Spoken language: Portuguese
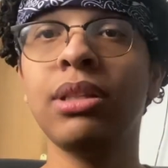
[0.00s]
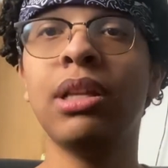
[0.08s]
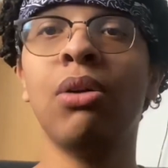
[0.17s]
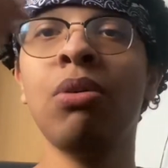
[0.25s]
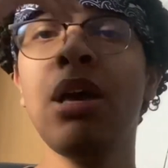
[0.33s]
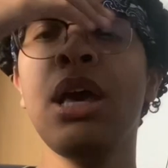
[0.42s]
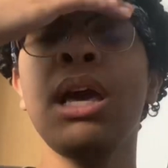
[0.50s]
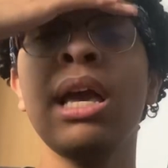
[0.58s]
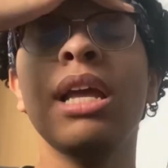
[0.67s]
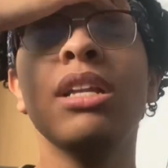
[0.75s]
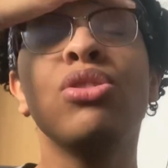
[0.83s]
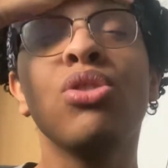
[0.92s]
Então,
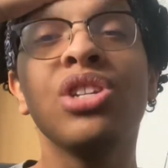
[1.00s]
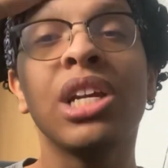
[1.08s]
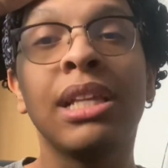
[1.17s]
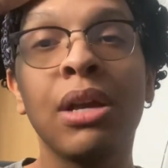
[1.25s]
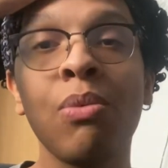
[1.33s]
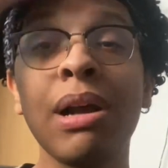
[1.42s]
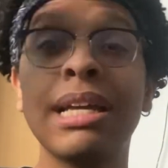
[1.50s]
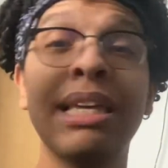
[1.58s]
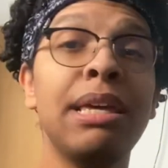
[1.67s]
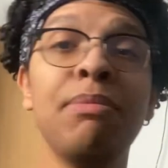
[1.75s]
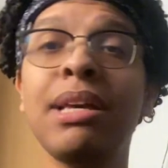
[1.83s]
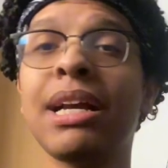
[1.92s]
eles dois já têm uma
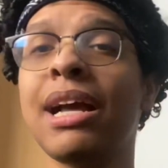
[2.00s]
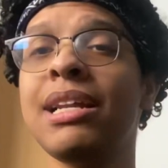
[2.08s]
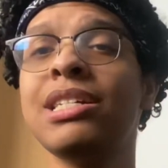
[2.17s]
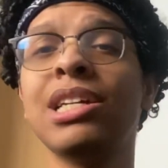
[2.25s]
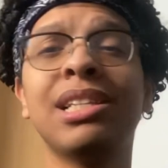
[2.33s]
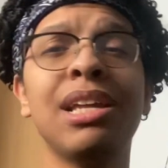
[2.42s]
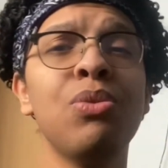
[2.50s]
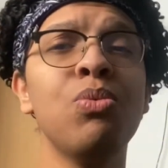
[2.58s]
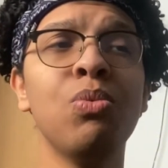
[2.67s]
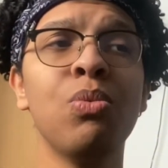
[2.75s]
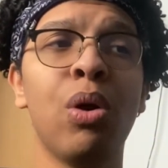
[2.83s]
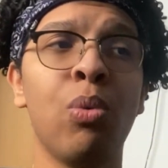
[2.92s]
química ali, já têm um,